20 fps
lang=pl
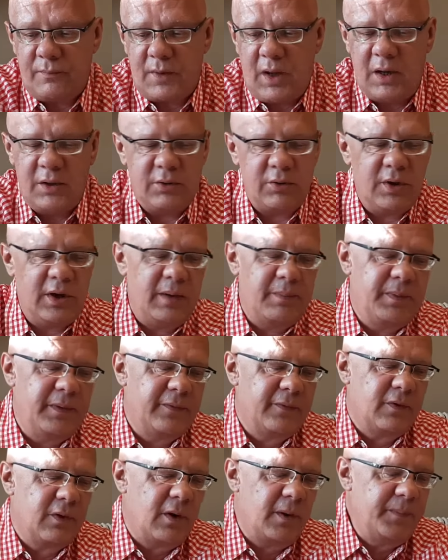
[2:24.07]
Drugie
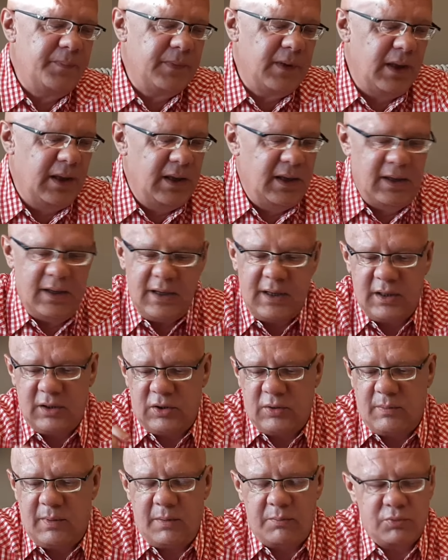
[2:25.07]
piwko Jaki
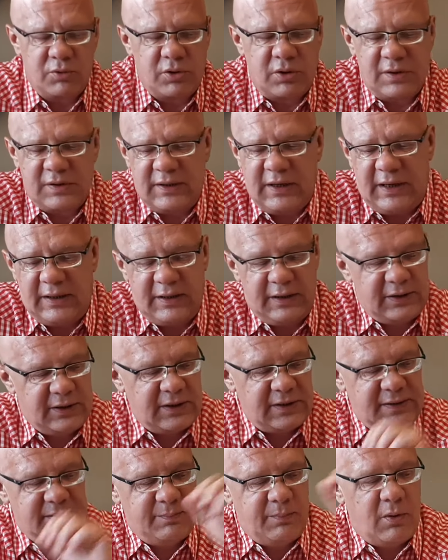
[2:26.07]
to mam przyrozlany, to
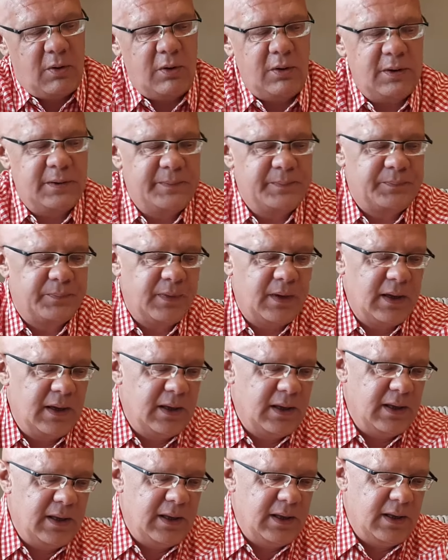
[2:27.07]
jest bok.
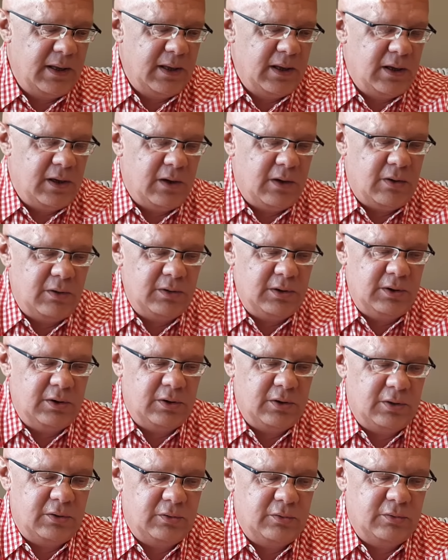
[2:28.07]
Oni
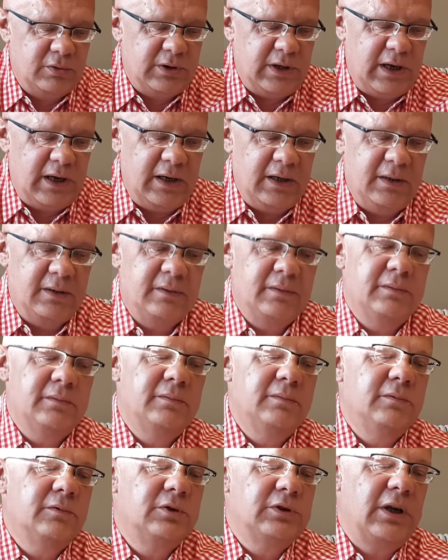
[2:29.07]
to tutaj,
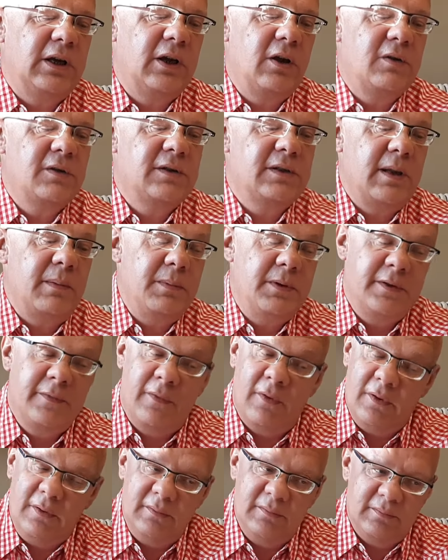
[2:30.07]
już takie
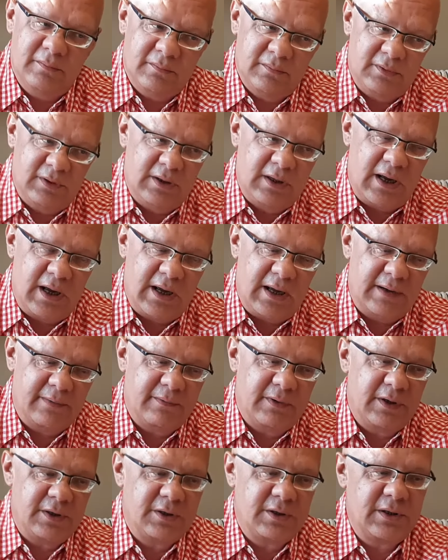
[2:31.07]
odstępstwo dla
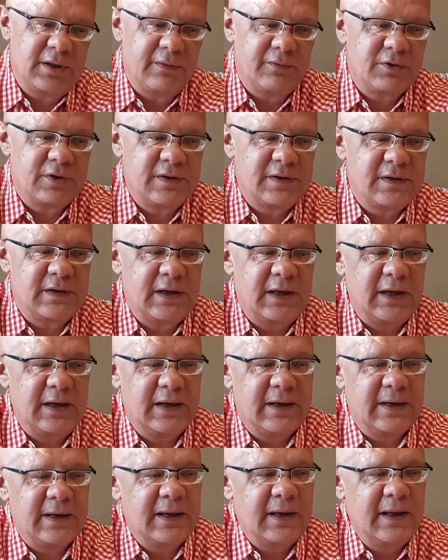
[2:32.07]
właśnie wszystkich
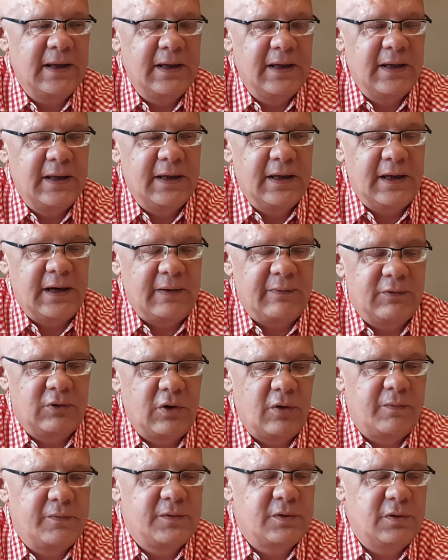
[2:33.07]

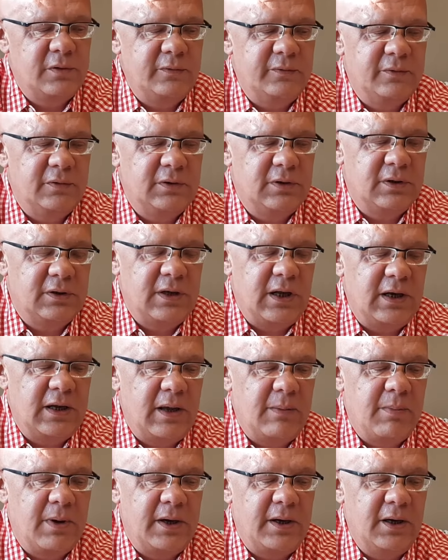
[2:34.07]
kraftowców, dodali
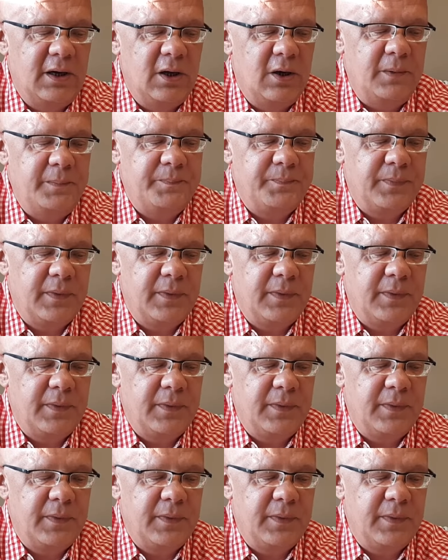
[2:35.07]
Amarillo.